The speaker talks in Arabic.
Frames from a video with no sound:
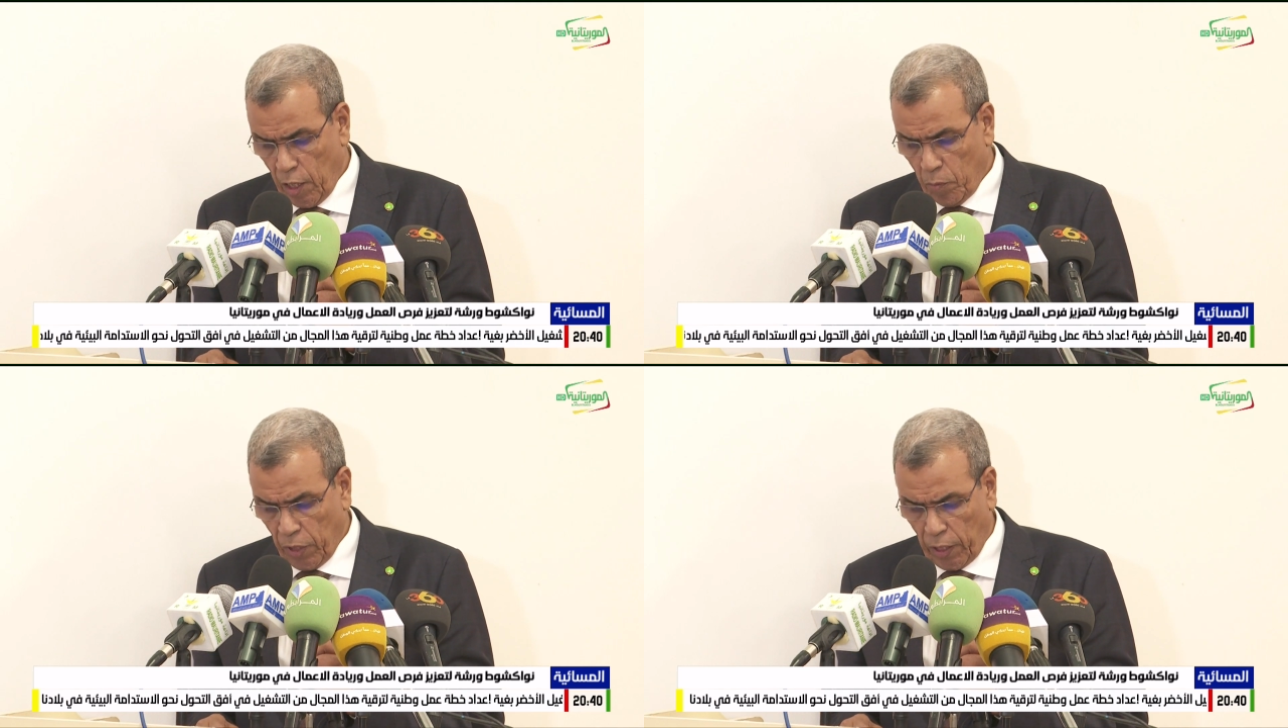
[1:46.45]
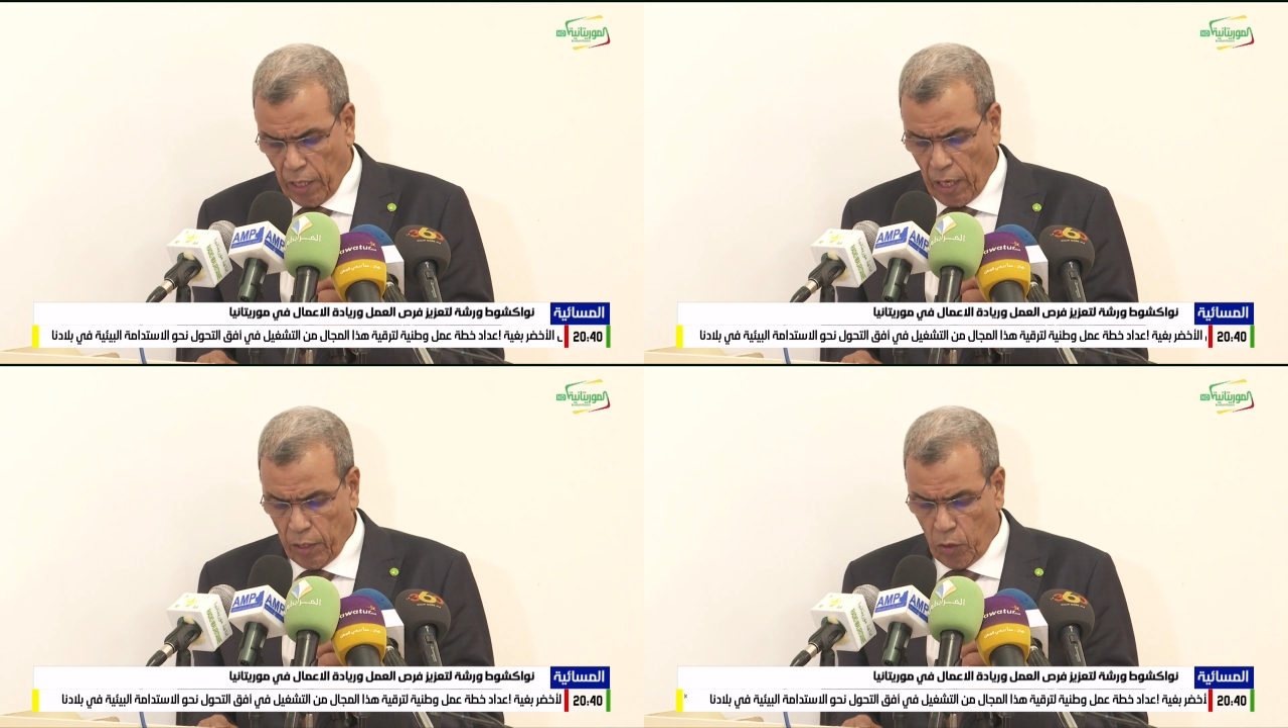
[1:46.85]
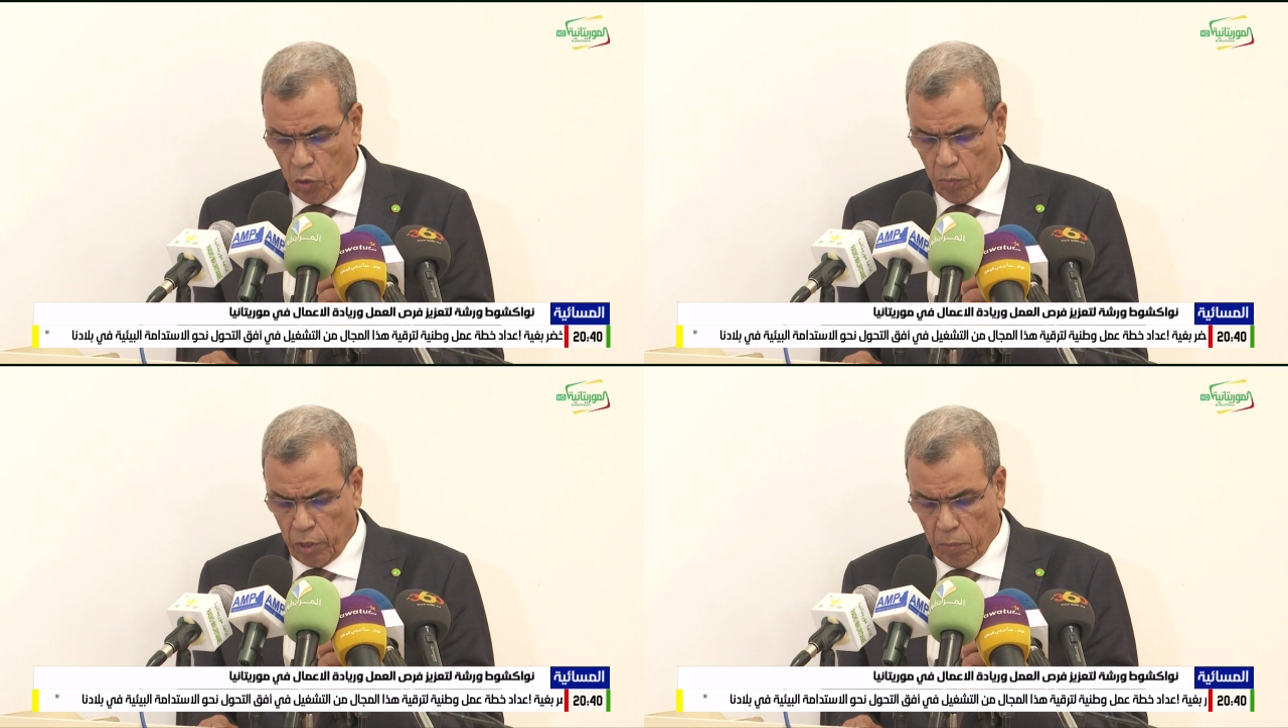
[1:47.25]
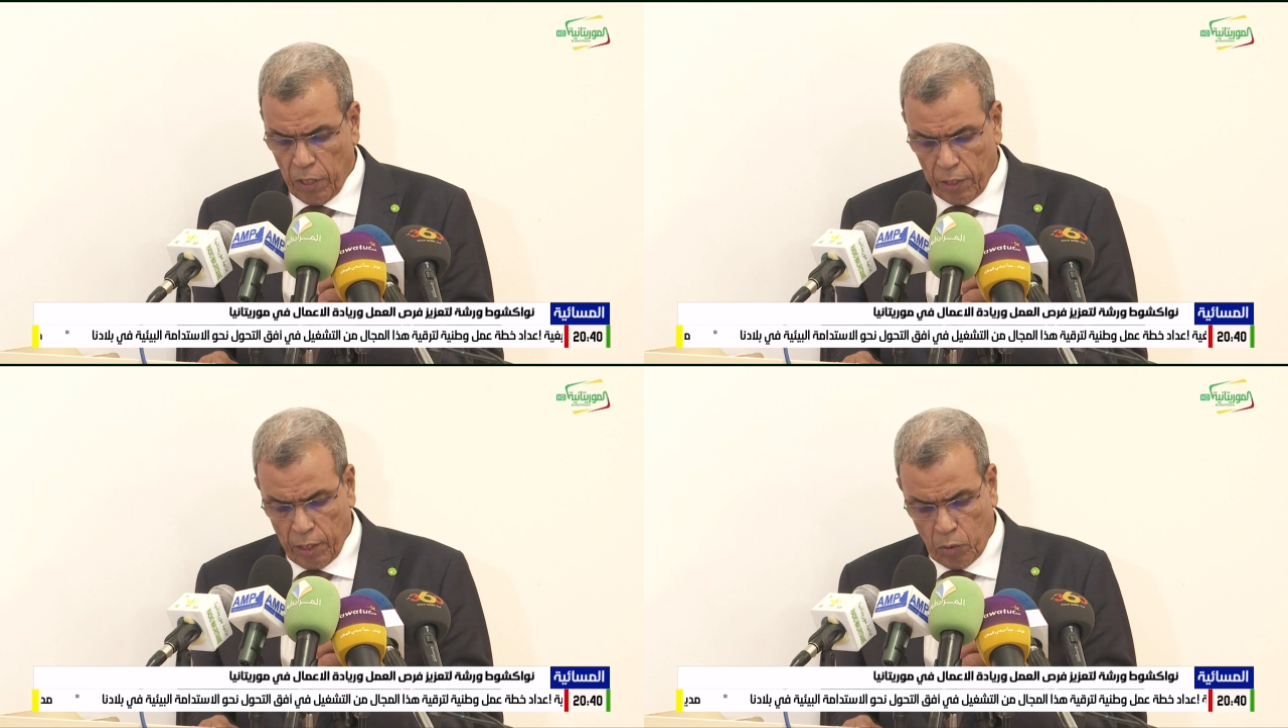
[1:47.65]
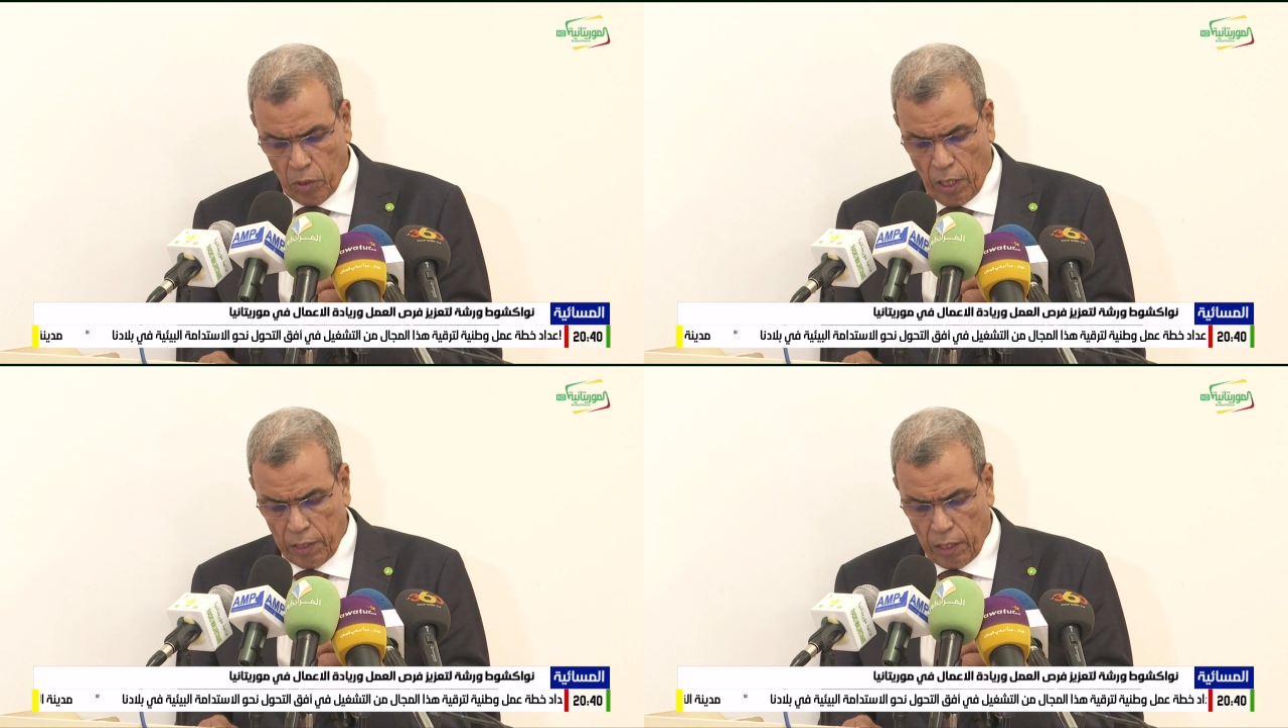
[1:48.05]
من خلال حزمة من
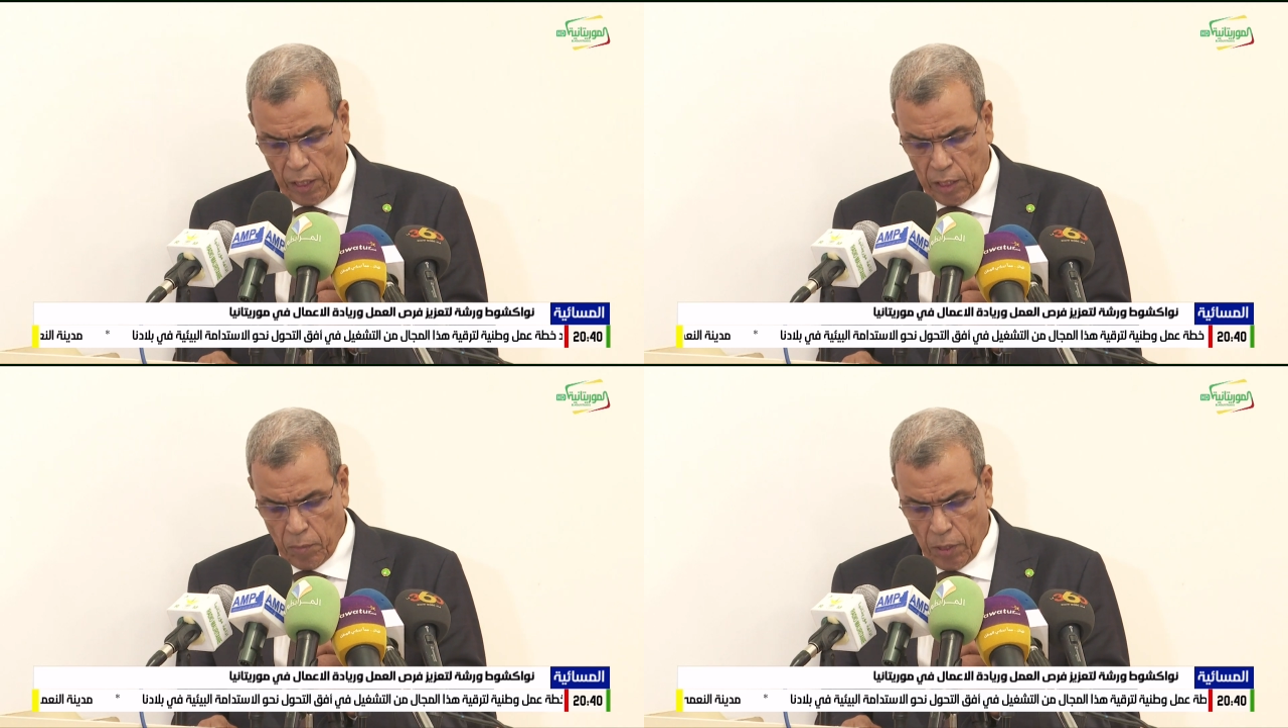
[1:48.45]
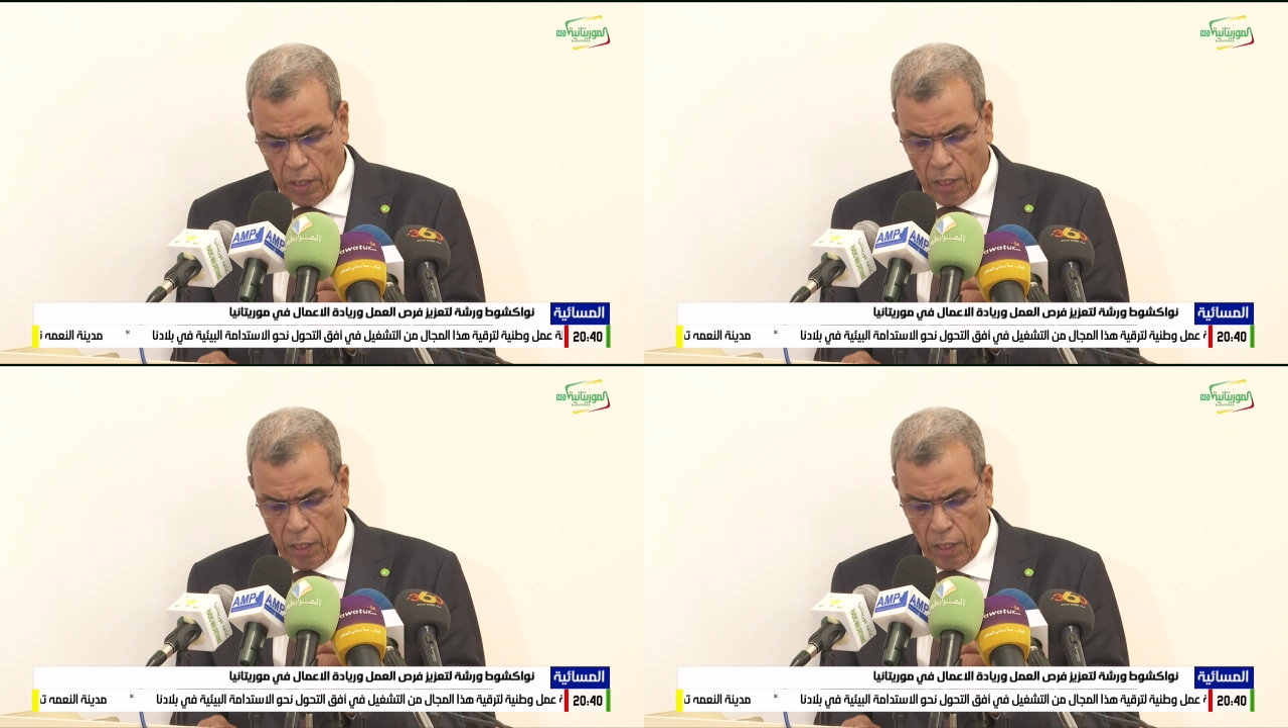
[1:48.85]
التكوينات القيمة